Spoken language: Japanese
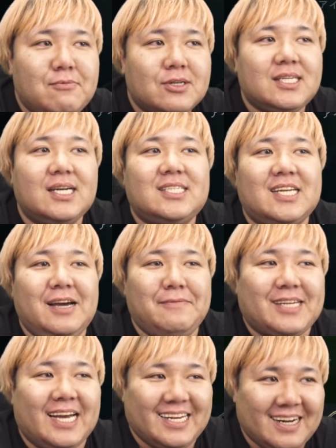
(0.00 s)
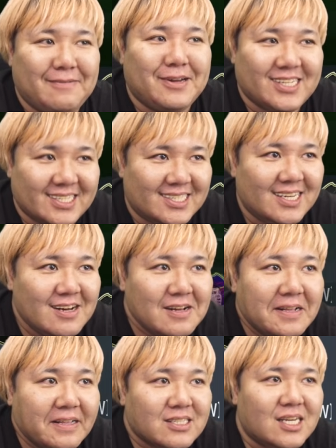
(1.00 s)
も期待してないみたいなレベルです。
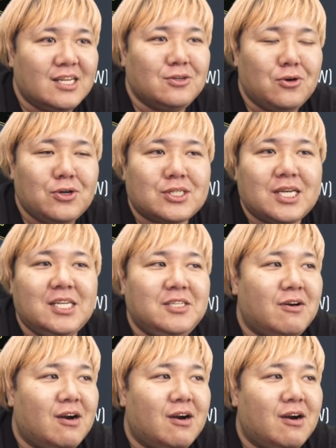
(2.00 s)
ただ、能力的に